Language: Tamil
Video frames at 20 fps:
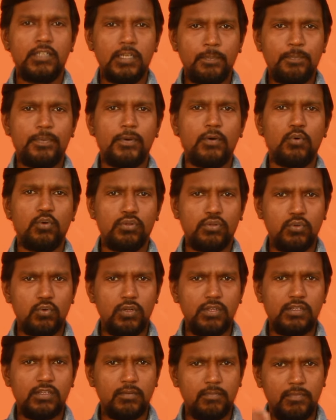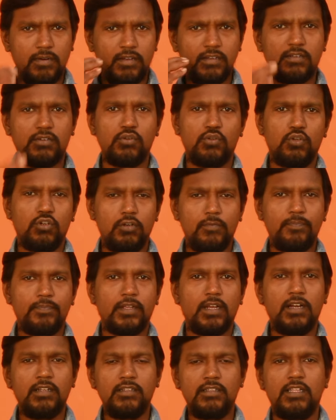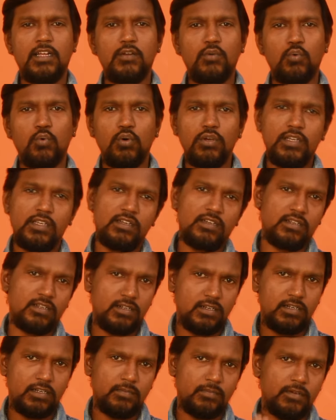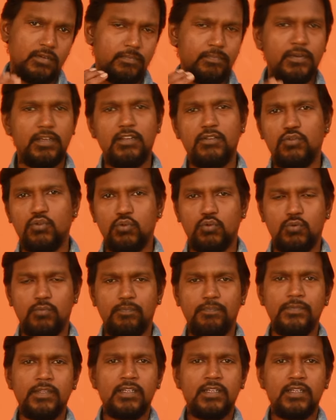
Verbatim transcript: எப்போ ஒத்துழைக்க மறுக்குதோ அதுதான் நோய்ங்கிற நம்ம பேர் சொல்கிறோம்